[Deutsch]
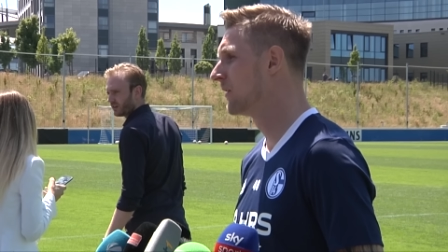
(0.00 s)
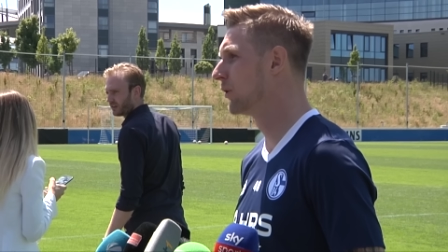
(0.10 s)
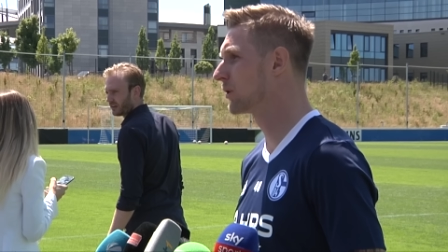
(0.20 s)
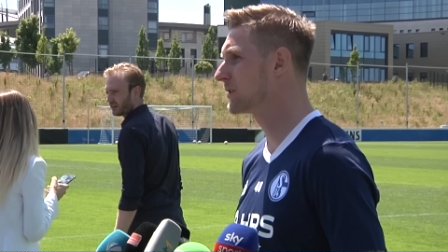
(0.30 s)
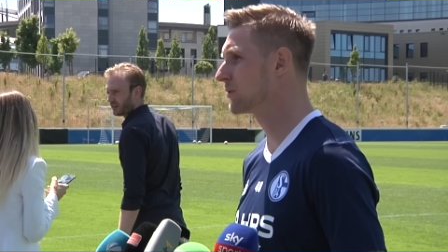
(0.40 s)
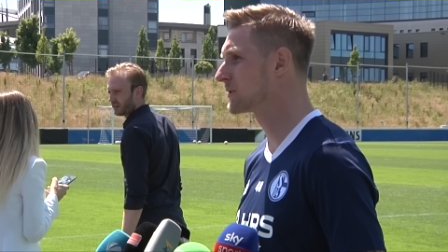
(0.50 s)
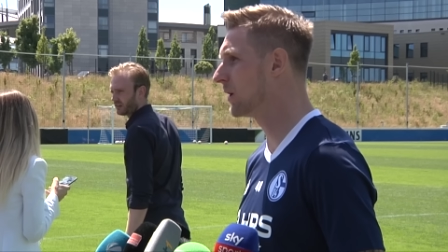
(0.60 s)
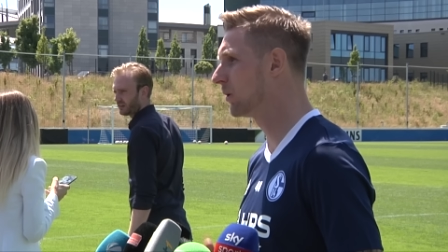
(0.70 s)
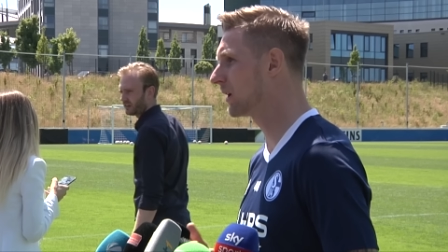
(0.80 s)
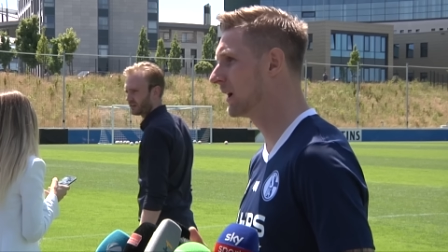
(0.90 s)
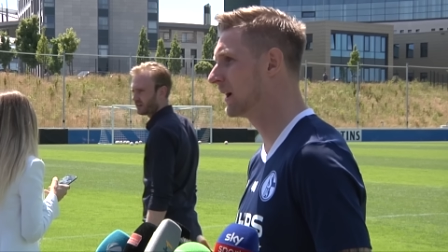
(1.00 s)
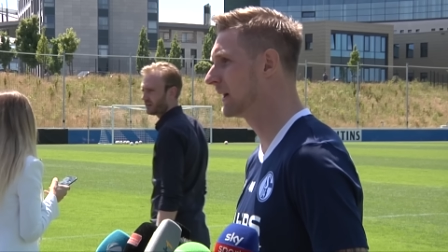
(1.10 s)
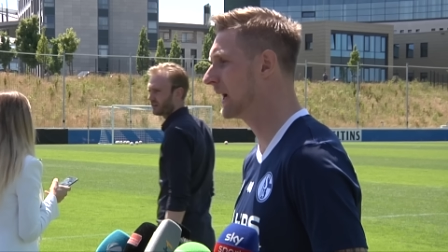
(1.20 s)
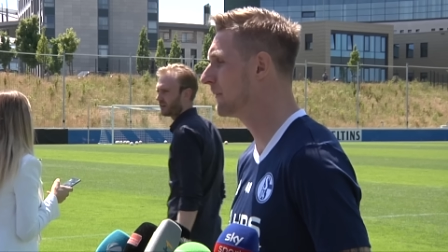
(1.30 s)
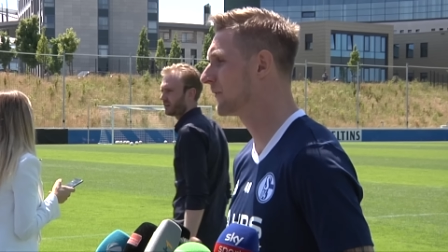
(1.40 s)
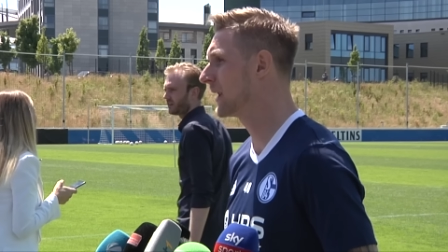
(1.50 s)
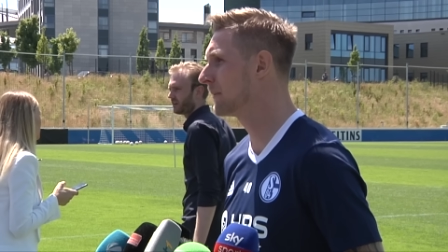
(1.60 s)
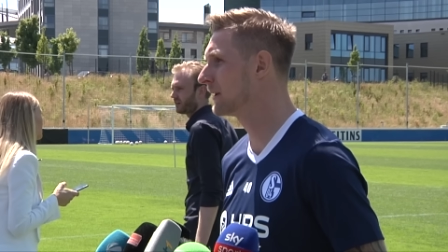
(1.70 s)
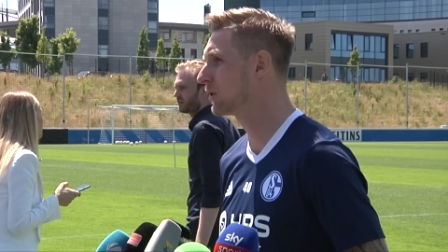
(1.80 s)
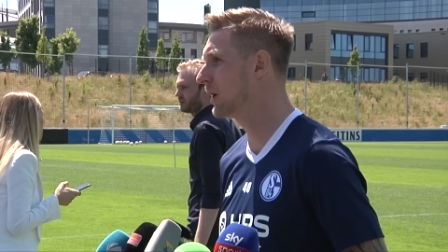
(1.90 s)
wirklich uns auch äh, ja, vielleicht
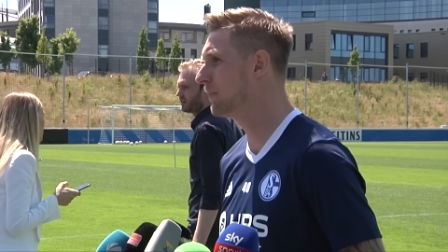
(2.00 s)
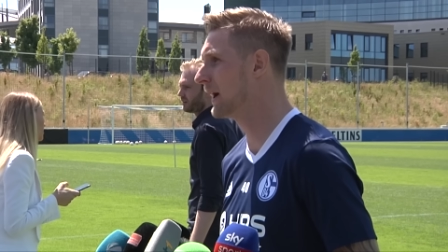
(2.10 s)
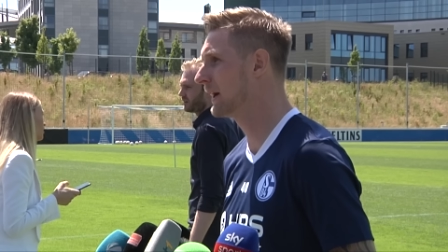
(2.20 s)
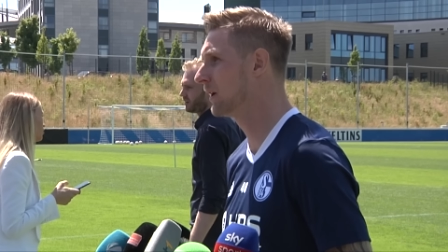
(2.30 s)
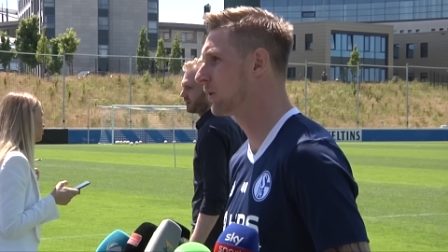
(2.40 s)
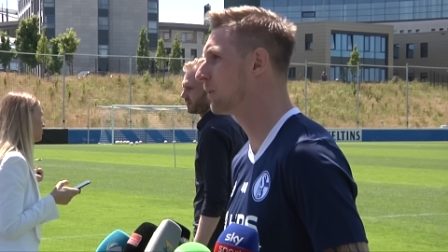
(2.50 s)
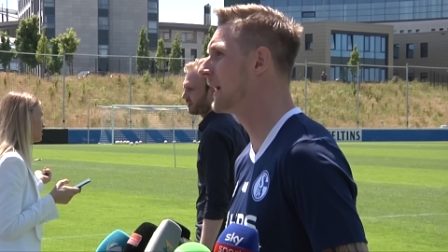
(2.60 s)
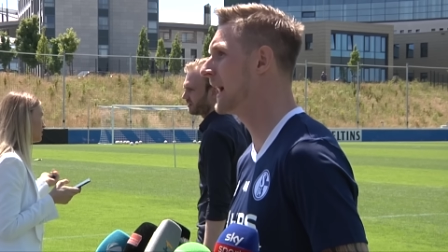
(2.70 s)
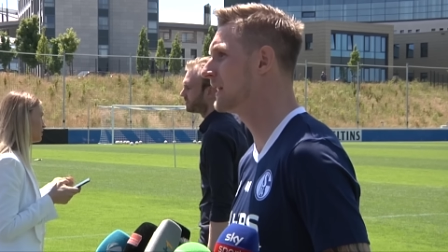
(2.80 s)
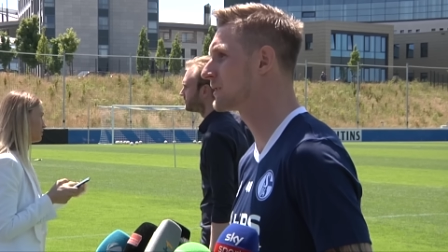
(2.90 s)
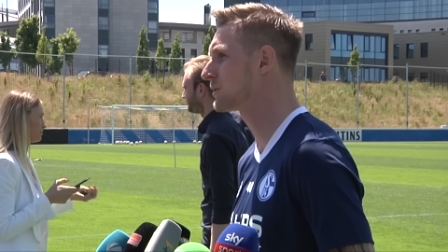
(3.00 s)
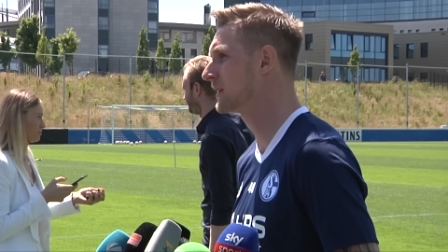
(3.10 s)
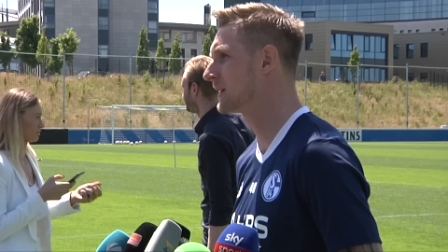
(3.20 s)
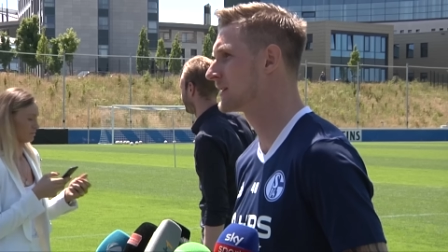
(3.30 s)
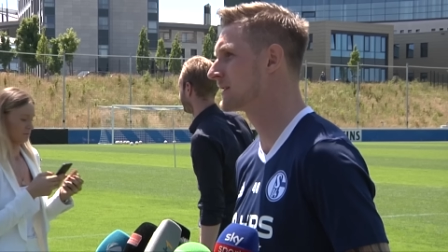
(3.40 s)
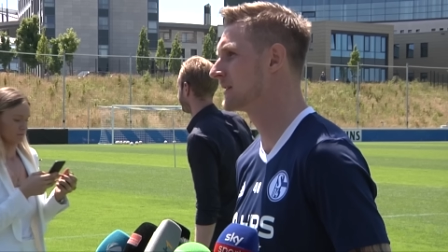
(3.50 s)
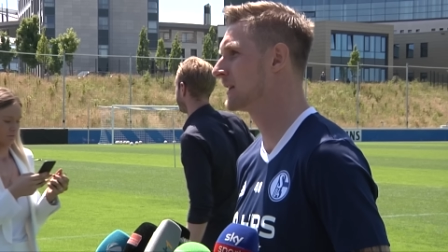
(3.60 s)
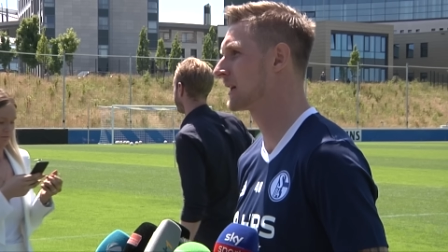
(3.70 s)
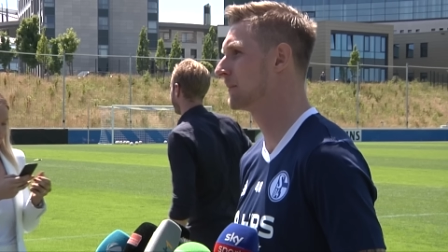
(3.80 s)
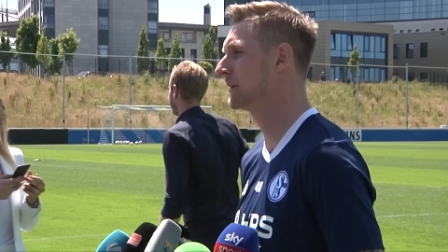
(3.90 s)
mal die Körper einhauen, auch mal ehrlich zueinander sind in
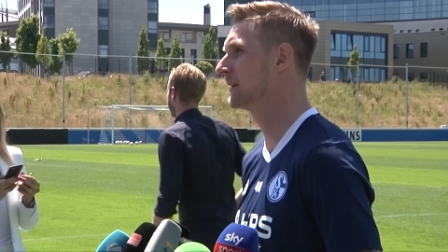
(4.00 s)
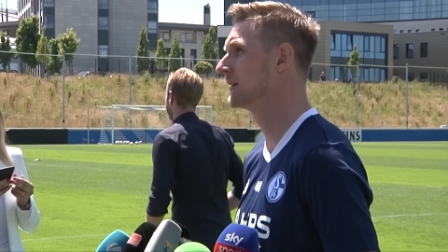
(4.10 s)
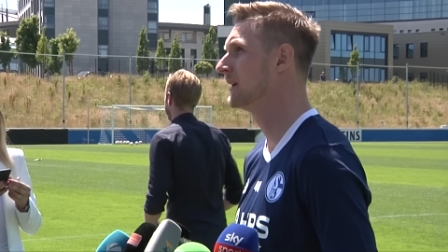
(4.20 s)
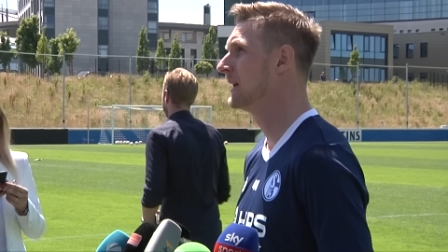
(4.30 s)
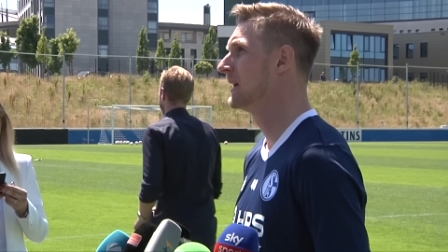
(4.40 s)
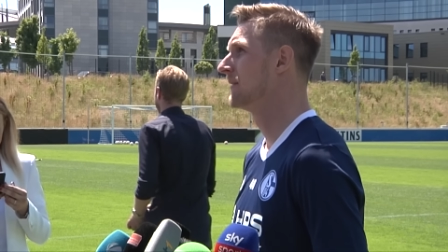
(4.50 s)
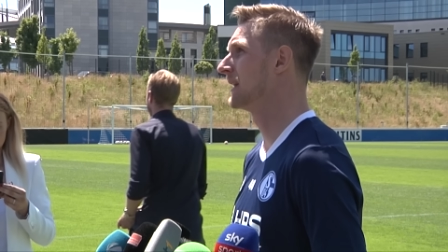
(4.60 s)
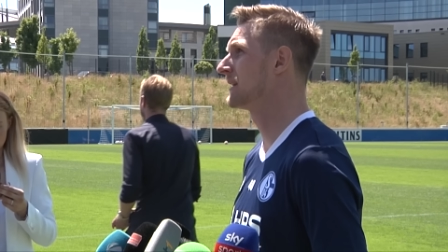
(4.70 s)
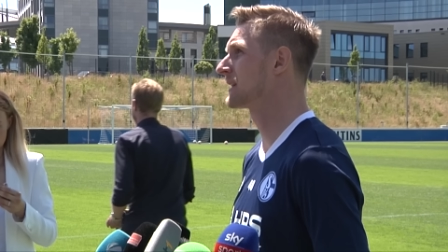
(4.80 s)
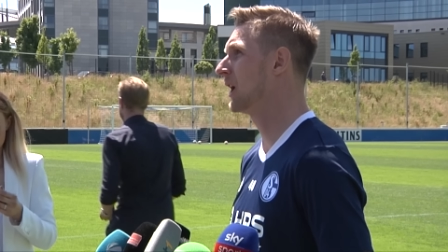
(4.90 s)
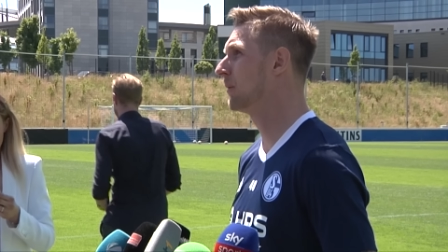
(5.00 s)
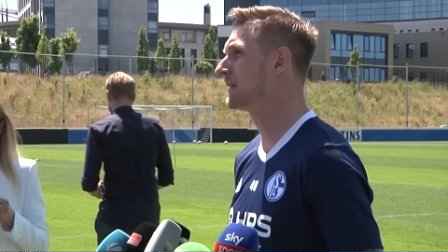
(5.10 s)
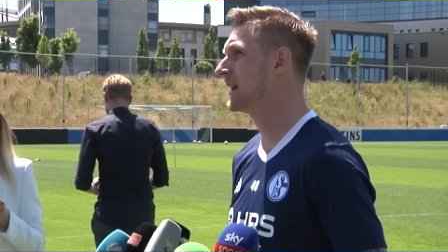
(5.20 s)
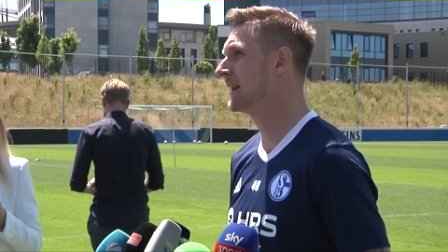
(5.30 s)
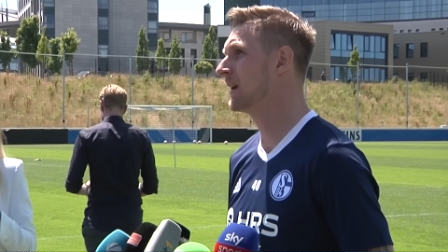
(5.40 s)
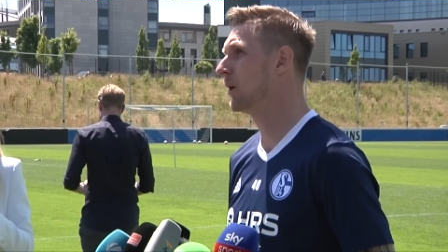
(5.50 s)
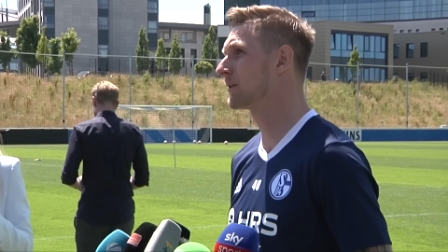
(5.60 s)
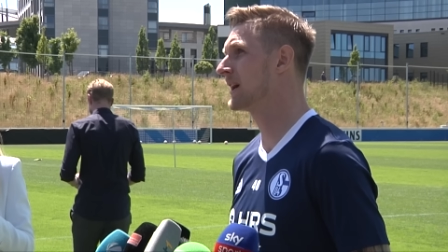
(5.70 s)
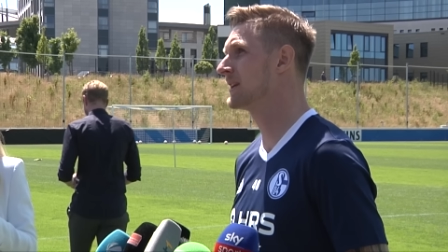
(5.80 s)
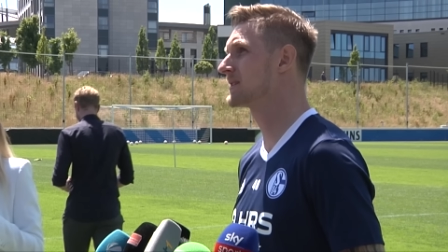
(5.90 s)
der Kabine weil ich glaube, dann,
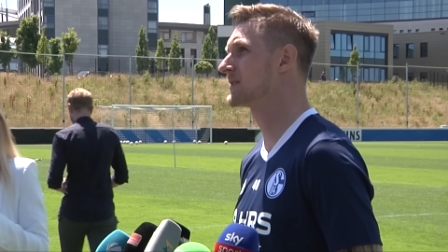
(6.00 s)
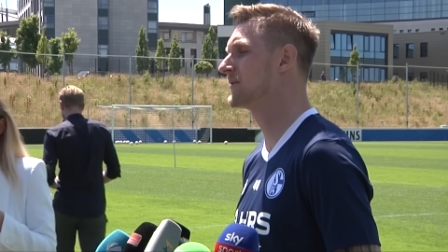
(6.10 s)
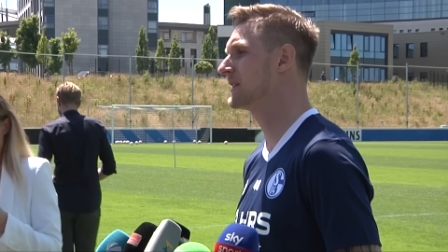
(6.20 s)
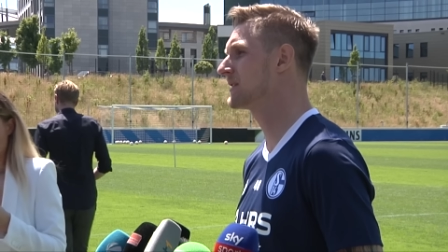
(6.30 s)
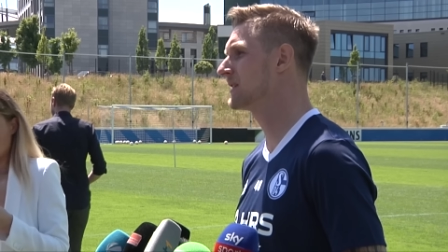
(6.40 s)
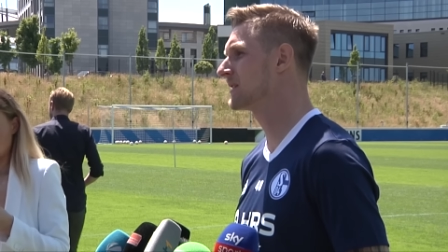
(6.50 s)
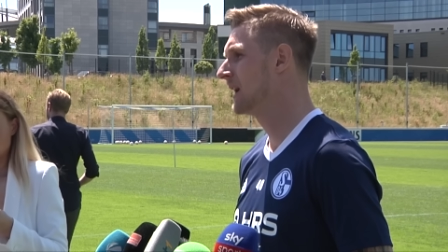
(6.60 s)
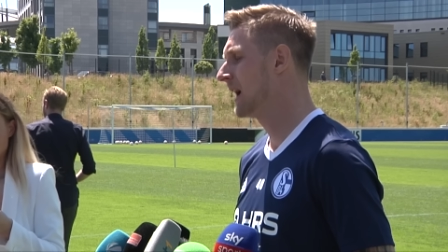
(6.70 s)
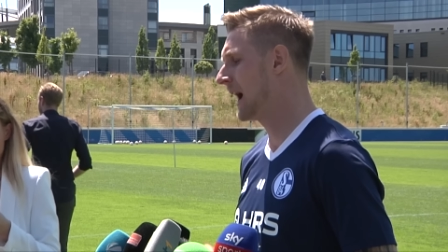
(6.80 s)
auch dann ist es wichtig,